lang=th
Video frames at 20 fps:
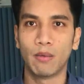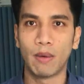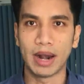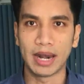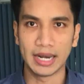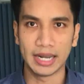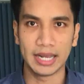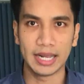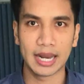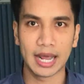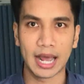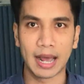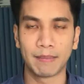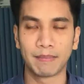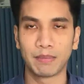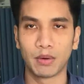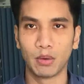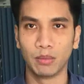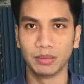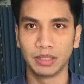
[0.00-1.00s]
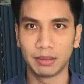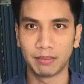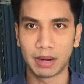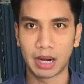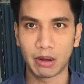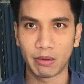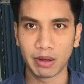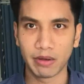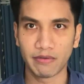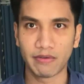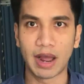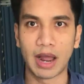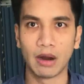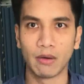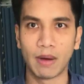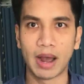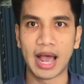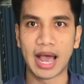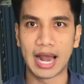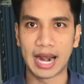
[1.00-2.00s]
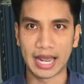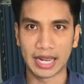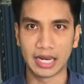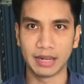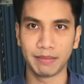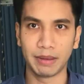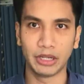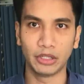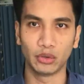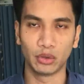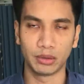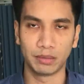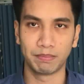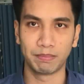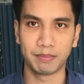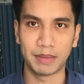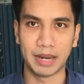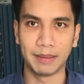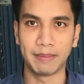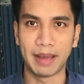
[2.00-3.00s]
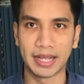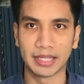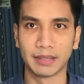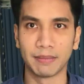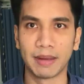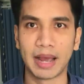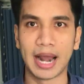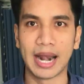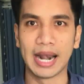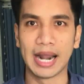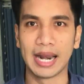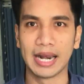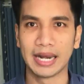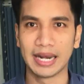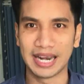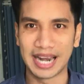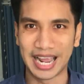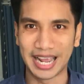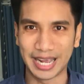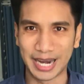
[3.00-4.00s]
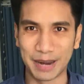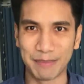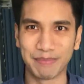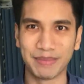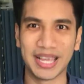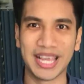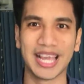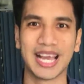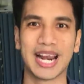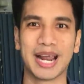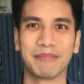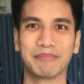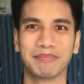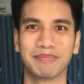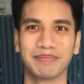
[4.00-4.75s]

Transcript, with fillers: วันนี้นะครับผมจะมาเล่าให้ฟังว่าอะไรที่เป็นจุดเปลี่ยนแปลงสำคัญนั้นในคลิปนี้ครับ